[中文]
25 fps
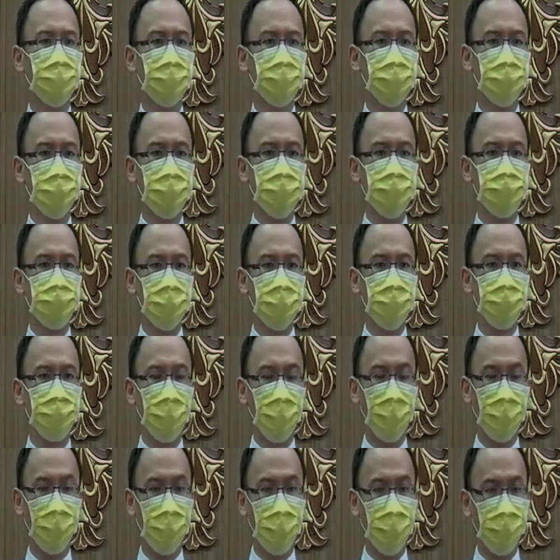宁愿
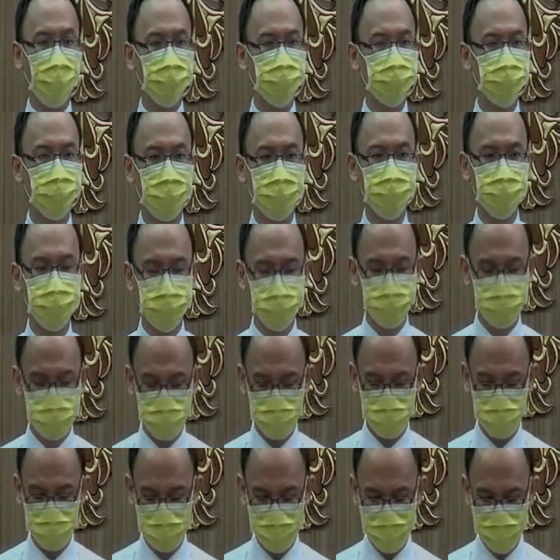把爱传出
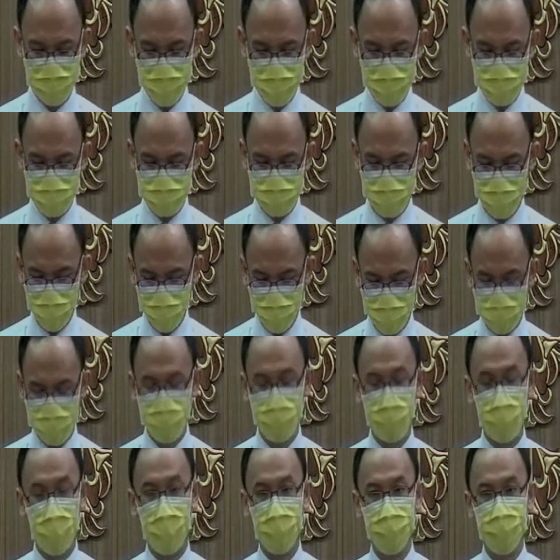去，不可
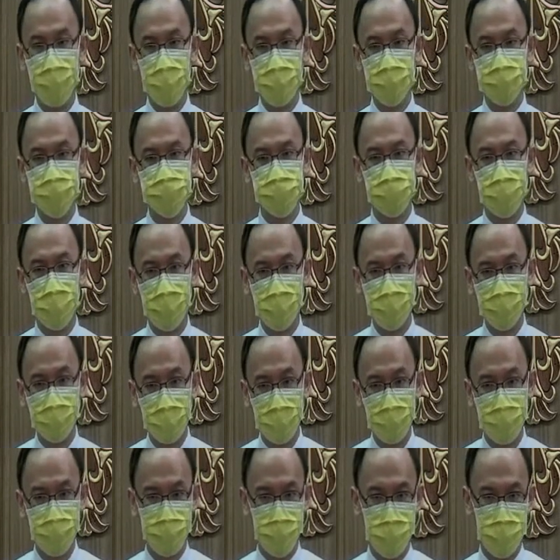把病传
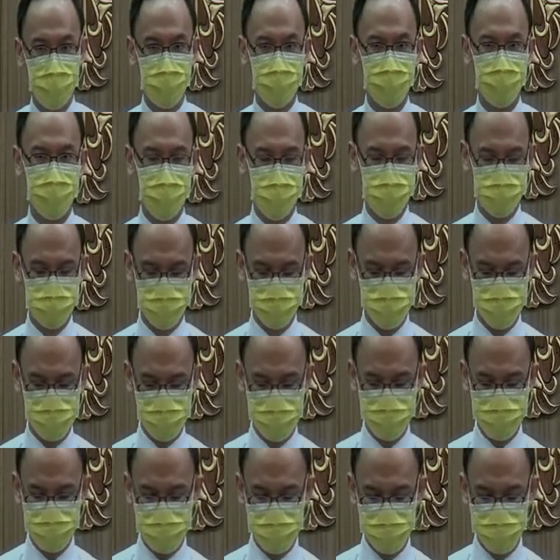给别人的一种
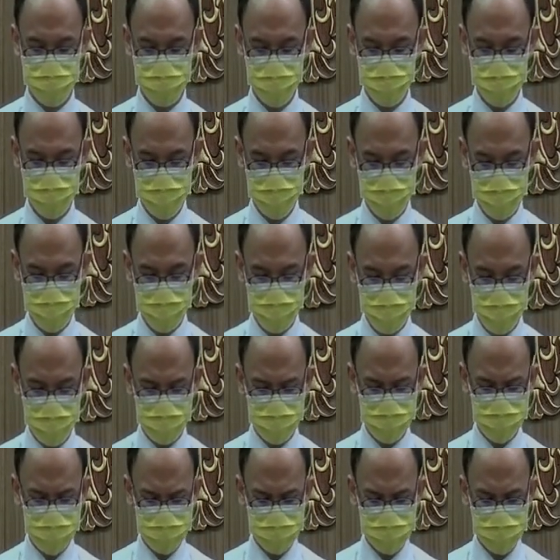心境，
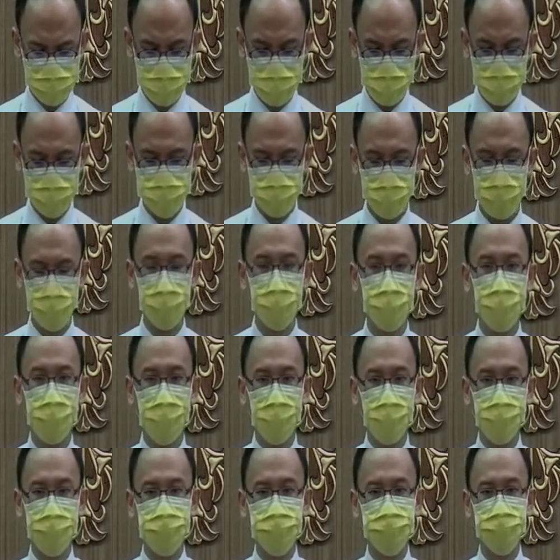也就是一种
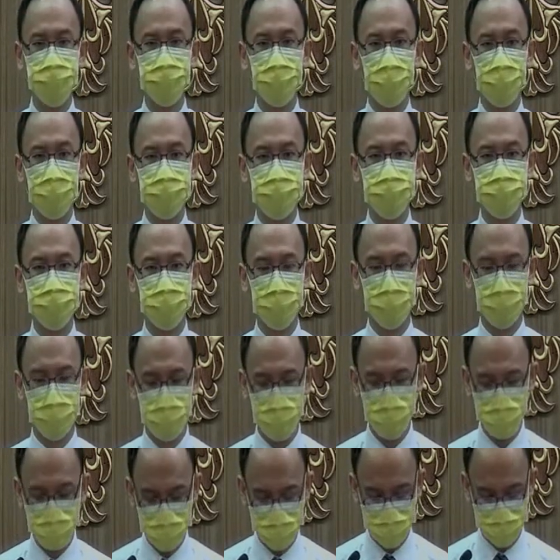为主耶稣
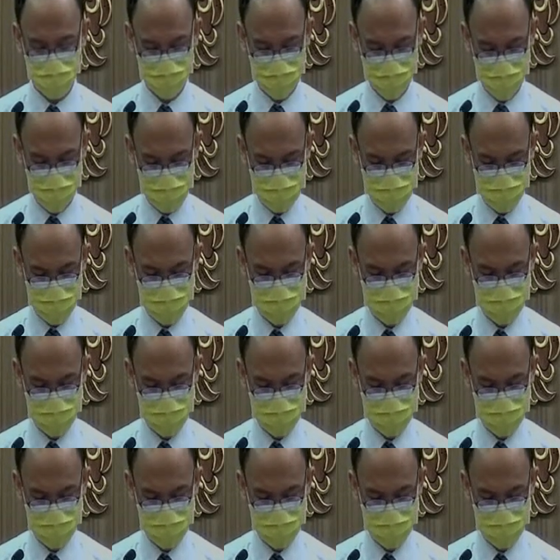而活的一种